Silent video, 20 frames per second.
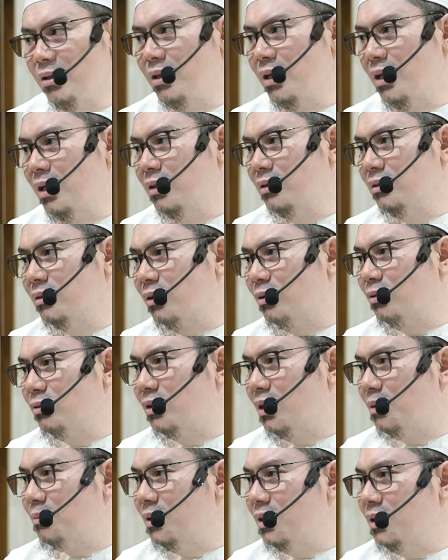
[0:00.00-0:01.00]
Dan
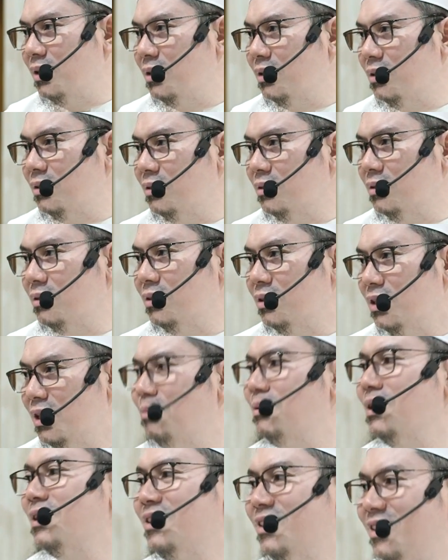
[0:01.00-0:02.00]
terutama di
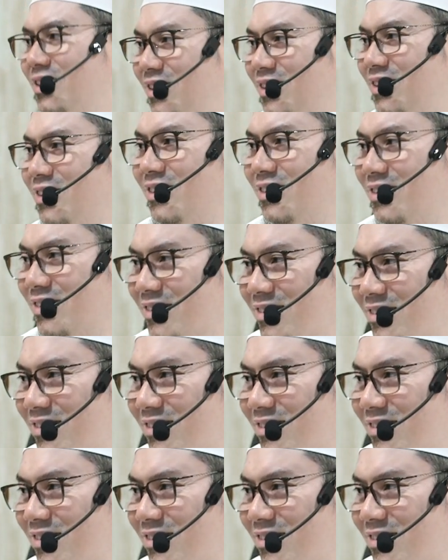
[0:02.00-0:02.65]
masjid ini.